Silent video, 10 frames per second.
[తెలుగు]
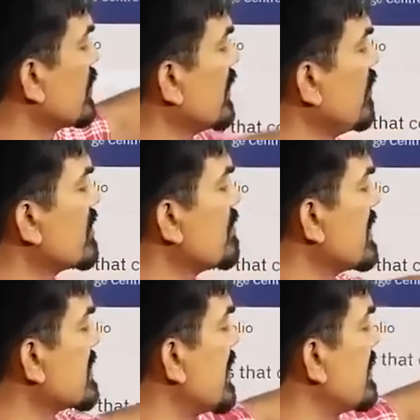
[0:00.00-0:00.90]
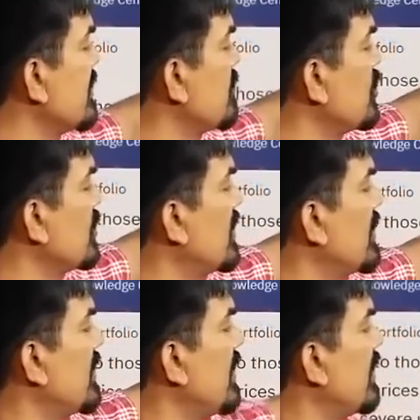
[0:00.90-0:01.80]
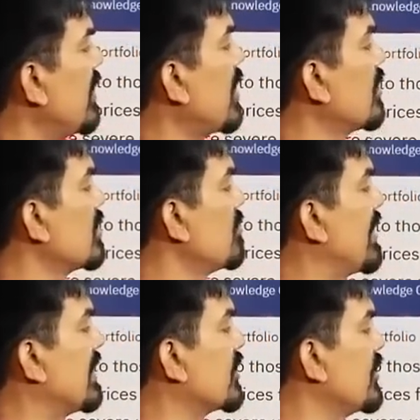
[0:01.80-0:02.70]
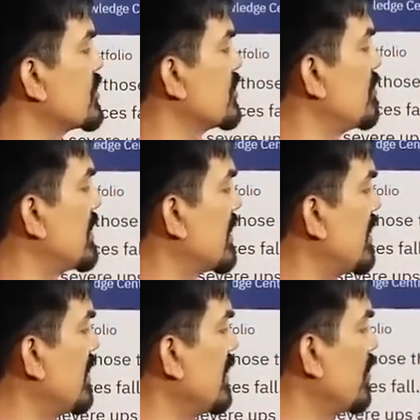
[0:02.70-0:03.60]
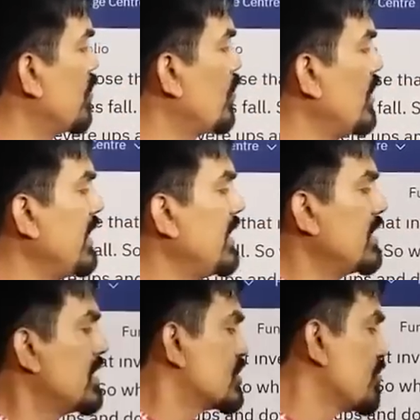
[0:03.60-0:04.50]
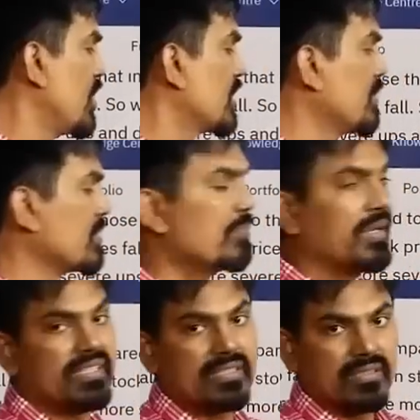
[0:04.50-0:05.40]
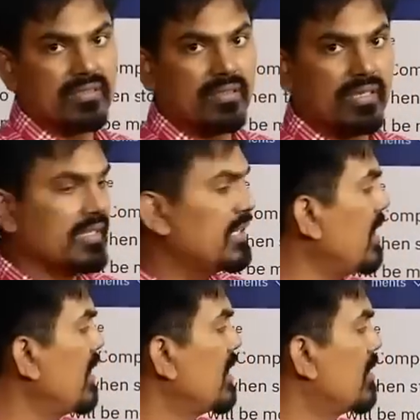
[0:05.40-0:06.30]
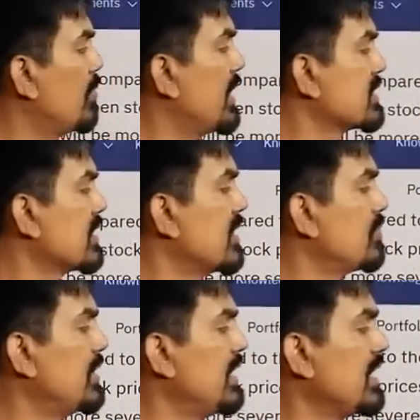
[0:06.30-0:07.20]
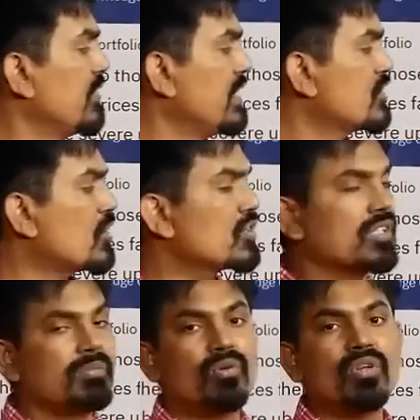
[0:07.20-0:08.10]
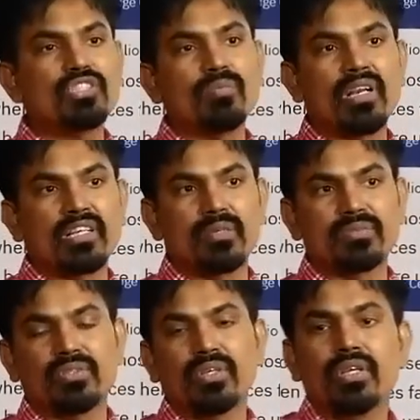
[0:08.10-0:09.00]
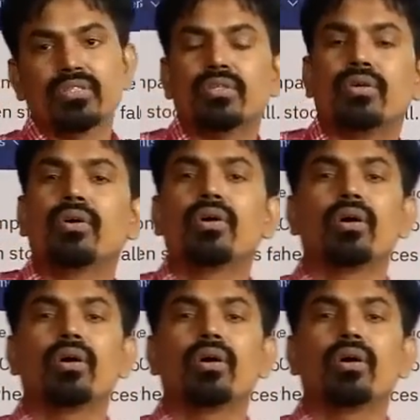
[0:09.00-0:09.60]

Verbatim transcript: సో ఇక్కడ ఇన్వెస్ట్మెంట్ స్ట్రాటజీ ఏముంటుందండి ఇది లాంగ్ టర్మ్ వెల్త్ క్రియేషన్ అనమాట ఓన్లీ స్మాల్ క్యాప్ కంపెనీస్ అంటే ఇది బాస్కెట్ ఆఫ్ ది ఈక్విటీ స్టాక్స్ ఆఫ్ ది ఓన్లీ స్మాల్ క్యాప్స్ సో